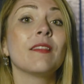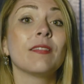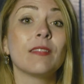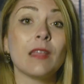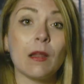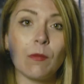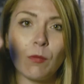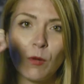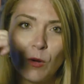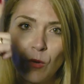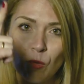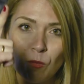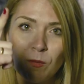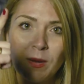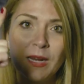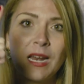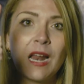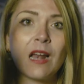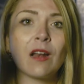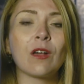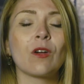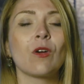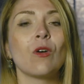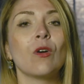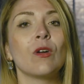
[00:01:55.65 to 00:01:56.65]
del volumen
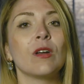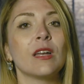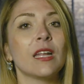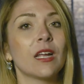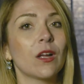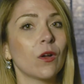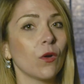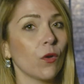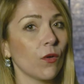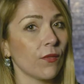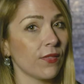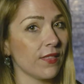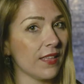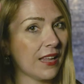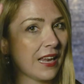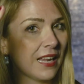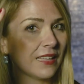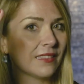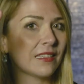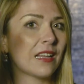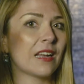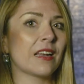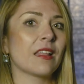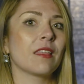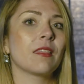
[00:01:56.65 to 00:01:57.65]
alcohólico, de
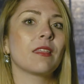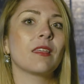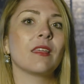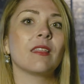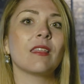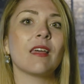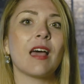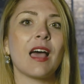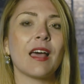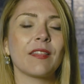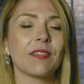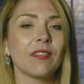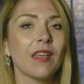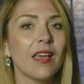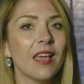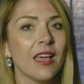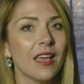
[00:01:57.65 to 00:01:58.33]
la tanicidad,